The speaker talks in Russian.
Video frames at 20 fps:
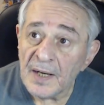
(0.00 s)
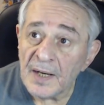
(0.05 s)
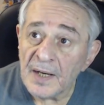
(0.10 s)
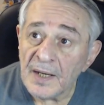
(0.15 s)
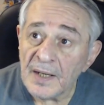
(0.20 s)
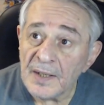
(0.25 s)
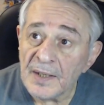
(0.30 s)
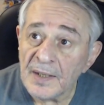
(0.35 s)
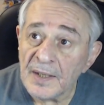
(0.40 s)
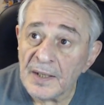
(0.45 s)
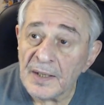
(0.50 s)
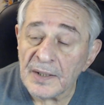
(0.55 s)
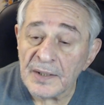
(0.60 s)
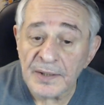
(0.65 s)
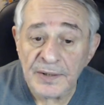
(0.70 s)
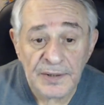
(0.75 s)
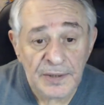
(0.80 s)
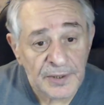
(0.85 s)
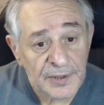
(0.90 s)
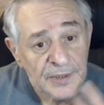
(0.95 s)
А,
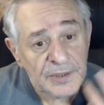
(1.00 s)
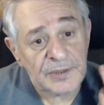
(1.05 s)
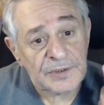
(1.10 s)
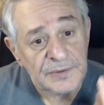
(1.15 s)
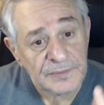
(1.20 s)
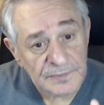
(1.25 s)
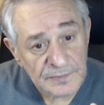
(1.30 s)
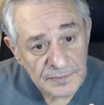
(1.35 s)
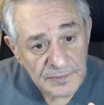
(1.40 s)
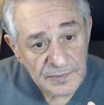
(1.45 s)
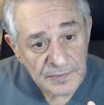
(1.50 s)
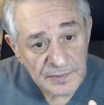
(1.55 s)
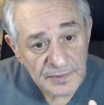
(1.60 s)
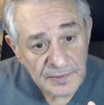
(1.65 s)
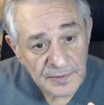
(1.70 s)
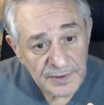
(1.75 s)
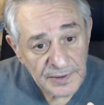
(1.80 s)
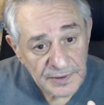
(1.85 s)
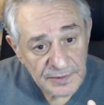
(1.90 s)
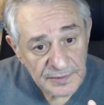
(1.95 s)
и ритм,
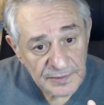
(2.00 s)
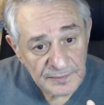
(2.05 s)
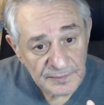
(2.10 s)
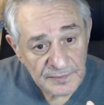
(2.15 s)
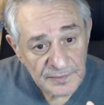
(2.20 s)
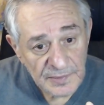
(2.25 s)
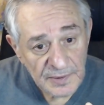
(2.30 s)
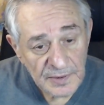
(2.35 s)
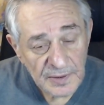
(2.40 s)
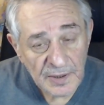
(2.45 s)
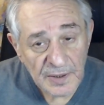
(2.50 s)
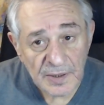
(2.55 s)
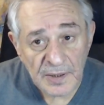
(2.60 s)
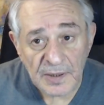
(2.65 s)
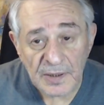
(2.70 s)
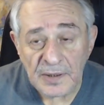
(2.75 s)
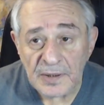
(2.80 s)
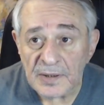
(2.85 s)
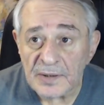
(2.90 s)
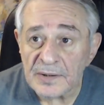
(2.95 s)
ритм,
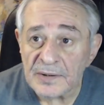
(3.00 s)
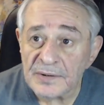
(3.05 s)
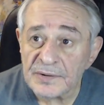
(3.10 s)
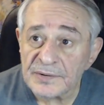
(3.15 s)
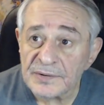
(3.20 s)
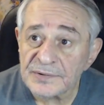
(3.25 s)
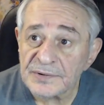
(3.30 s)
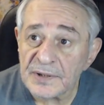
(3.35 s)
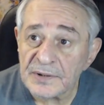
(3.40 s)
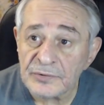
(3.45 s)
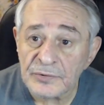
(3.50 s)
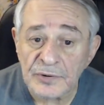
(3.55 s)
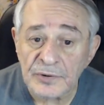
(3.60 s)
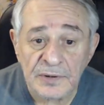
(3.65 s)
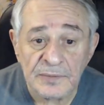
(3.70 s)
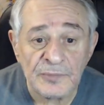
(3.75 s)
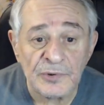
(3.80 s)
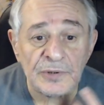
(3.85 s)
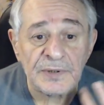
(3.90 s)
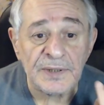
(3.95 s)
с
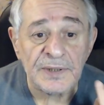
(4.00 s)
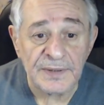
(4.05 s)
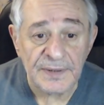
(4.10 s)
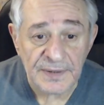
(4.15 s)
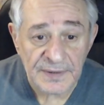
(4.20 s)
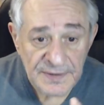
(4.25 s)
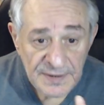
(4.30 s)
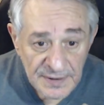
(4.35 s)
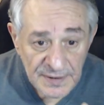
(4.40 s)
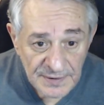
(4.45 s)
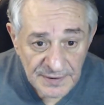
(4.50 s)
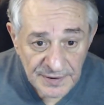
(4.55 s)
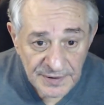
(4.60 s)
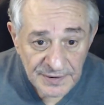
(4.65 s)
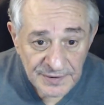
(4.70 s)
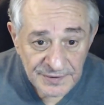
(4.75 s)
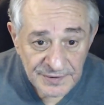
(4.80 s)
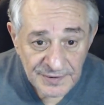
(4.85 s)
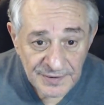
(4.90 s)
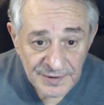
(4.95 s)
которым он это
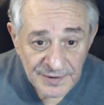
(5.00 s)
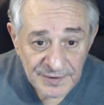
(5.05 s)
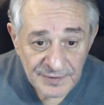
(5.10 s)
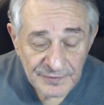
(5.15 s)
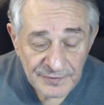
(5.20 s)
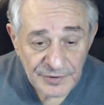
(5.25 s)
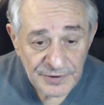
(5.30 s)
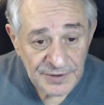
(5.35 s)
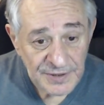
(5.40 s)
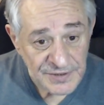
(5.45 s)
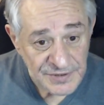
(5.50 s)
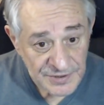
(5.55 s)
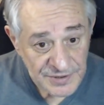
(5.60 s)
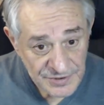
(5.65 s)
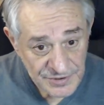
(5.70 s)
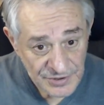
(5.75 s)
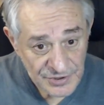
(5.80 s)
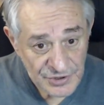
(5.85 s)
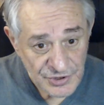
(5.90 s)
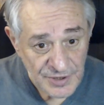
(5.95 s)
делает, вот если
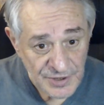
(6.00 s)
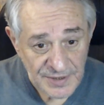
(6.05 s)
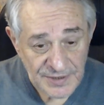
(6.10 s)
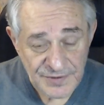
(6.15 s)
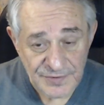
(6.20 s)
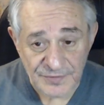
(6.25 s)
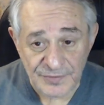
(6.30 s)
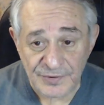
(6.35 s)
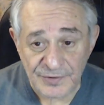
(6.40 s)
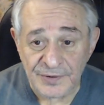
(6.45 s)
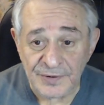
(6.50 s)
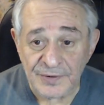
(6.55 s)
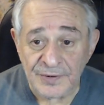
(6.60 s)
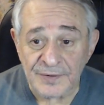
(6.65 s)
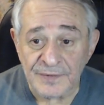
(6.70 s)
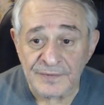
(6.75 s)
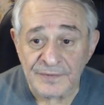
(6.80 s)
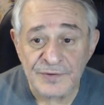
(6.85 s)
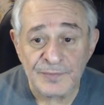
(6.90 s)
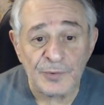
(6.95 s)
сейчас вот
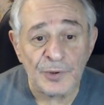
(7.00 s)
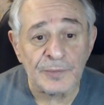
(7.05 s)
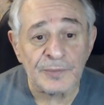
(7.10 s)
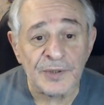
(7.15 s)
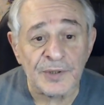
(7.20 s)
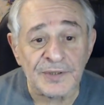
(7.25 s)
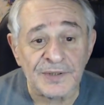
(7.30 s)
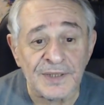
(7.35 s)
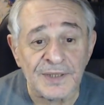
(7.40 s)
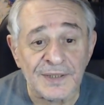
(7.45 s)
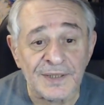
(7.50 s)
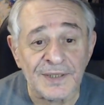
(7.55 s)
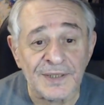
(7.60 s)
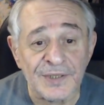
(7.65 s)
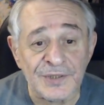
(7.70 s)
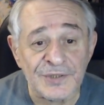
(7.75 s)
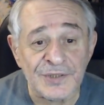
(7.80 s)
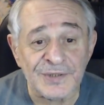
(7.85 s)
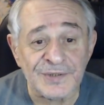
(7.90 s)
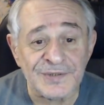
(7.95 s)
э, вспомнить, как
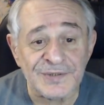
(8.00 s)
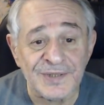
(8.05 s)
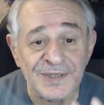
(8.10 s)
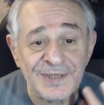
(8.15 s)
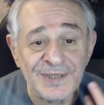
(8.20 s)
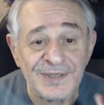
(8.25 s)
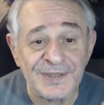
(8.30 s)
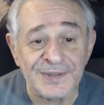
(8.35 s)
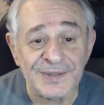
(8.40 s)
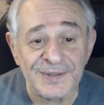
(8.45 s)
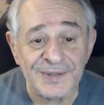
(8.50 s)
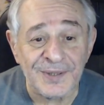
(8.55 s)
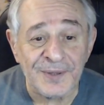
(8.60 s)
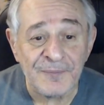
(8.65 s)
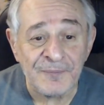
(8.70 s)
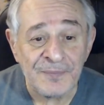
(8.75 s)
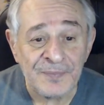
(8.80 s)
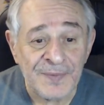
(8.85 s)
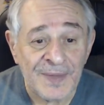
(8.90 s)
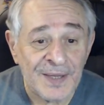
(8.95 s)
лечат Заика,
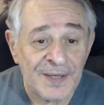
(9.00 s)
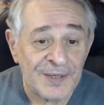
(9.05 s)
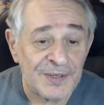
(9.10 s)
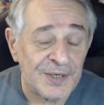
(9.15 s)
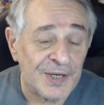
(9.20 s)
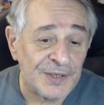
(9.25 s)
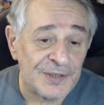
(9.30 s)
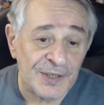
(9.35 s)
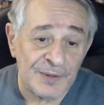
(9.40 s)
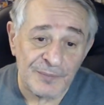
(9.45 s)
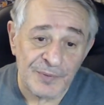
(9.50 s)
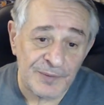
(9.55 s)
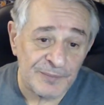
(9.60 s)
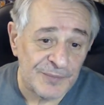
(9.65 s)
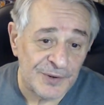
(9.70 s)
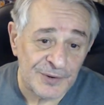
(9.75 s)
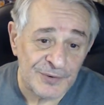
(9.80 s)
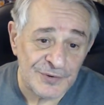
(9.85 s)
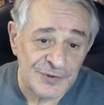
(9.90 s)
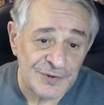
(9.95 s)
я,
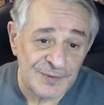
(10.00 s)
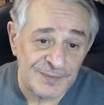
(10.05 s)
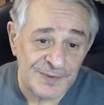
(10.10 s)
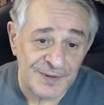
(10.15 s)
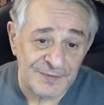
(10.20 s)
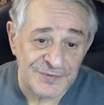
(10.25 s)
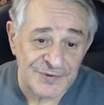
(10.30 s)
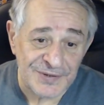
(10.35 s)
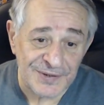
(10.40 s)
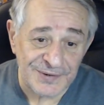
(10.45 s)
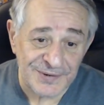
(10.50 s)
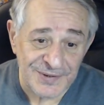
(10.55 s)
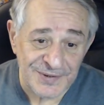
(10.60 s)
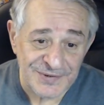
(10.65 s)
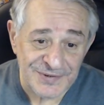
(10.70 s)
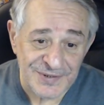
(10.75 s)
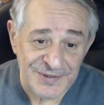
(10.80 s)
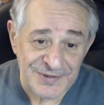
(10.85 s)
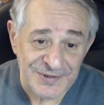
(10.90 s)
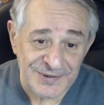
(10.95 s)
например, у себя в Центре
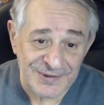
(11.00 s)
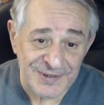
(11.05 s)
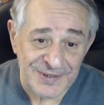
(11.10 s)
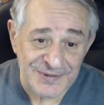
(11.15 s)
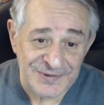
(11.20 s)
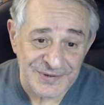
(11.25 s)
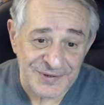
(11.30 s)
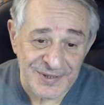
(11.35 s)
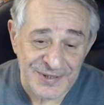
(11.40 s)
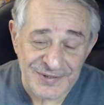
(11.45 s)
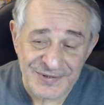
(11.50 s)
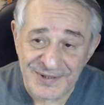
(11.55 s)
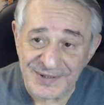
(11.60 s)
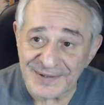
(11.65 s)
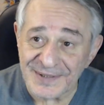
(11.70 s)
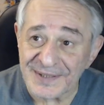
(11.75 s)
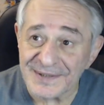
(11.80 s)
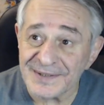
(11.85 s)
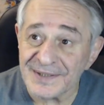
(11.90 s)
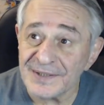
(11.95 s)
защиты от стресса
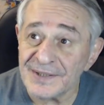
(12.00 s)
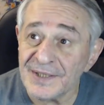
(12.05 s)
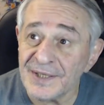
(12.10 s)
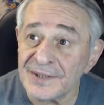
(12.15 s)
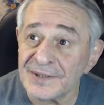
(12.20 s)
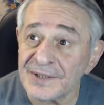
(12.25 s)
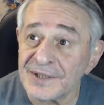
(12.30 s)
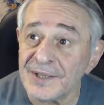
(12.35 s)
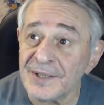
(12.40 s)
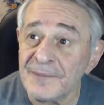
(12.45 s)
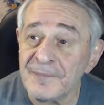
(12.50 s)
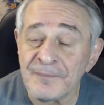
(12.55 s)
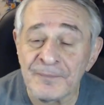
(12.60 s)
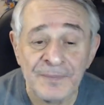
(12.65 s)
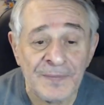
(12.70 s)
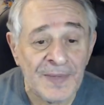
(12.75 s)
на Таганке –